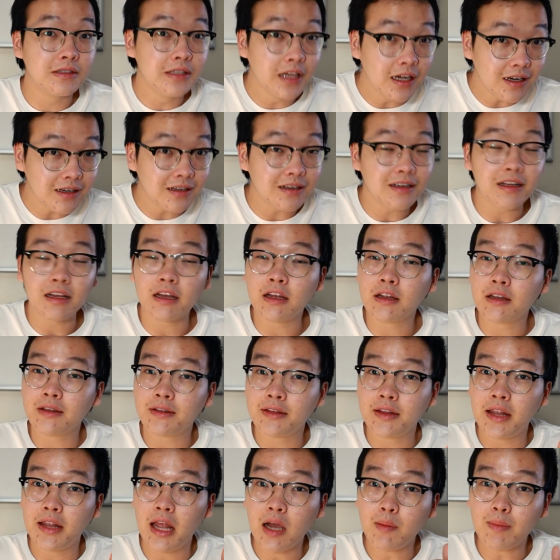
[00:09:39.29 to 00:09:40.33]
nhưng
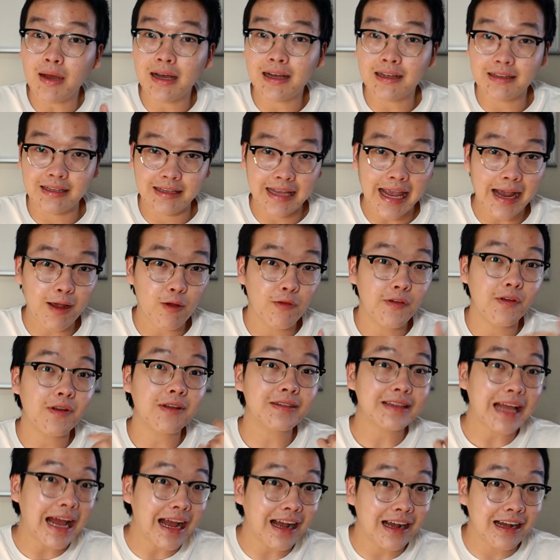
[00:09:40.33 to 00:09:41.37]
nếu mà giá cổ phiếu nó
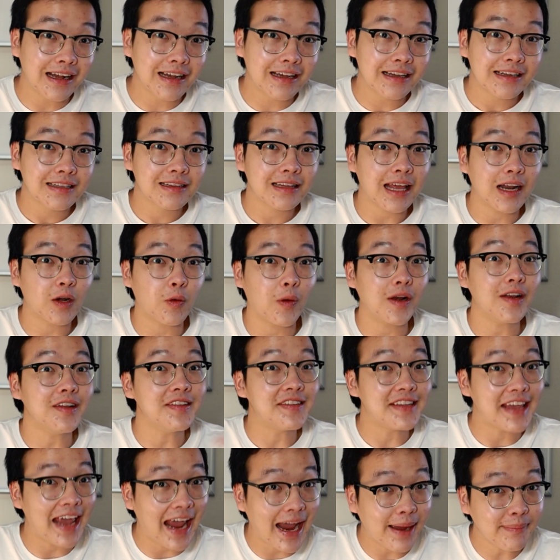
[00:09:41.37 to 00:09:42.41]
tăng thanh khoản nó
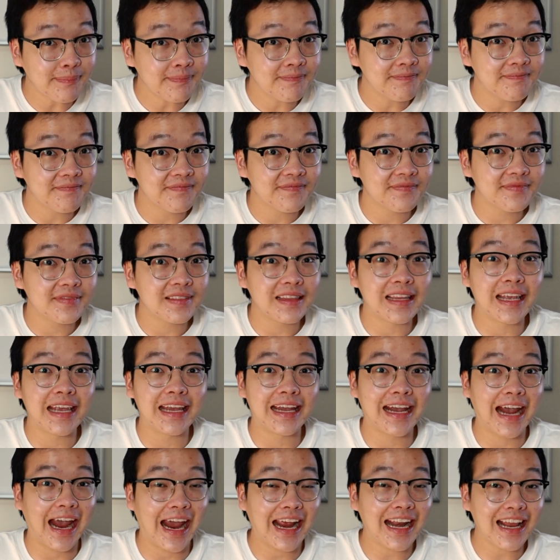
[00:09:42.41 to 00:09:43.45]
giảm thì
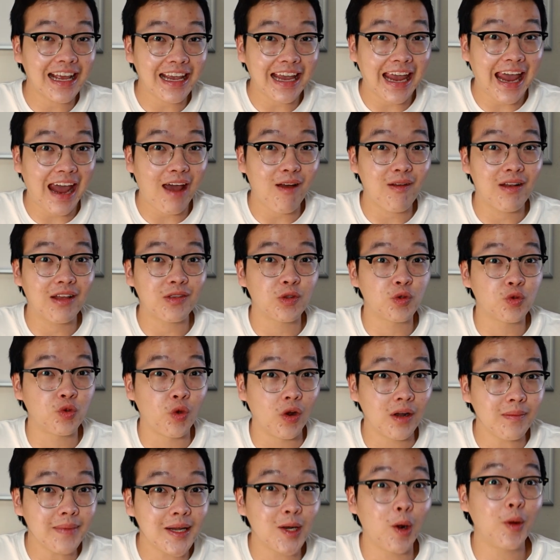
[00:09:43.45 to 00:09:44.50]
khả năng cao là
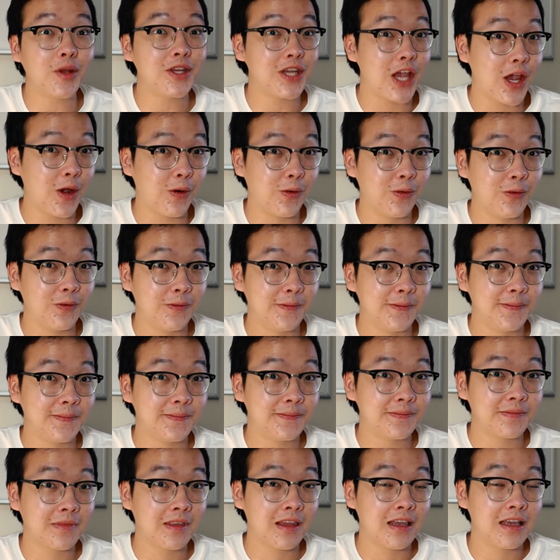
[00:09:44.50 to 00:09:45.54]
chuẩn bị đổi chiều
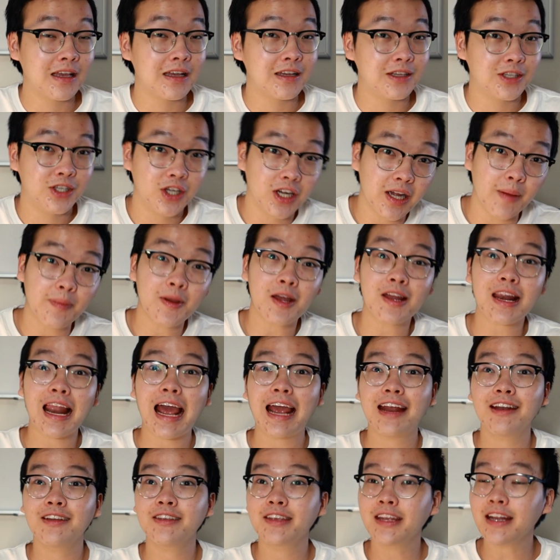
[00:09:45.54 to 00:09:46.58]
trường hợp ngược
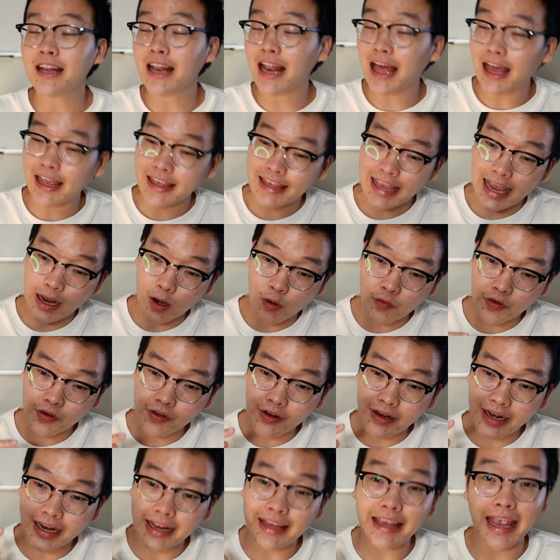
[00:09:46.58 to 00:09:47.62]
lại đó chính là giá cổ phiếu
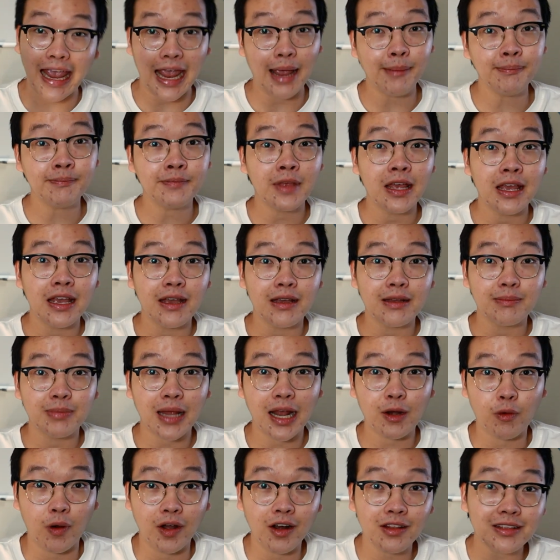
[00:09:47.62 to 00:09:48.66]
nó đang giảm
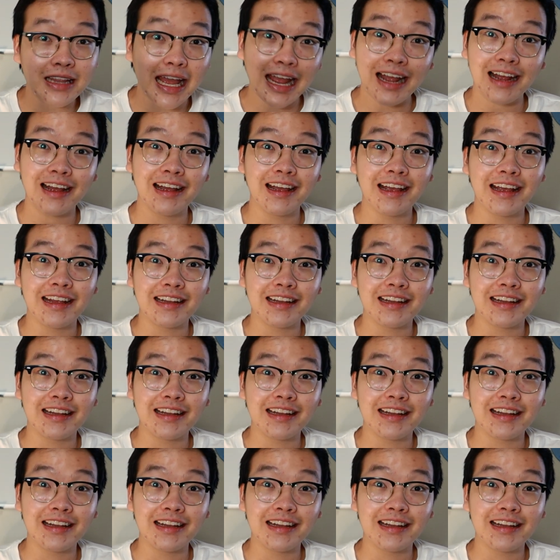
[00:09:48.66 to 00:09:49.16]
thanh khoản nó tăng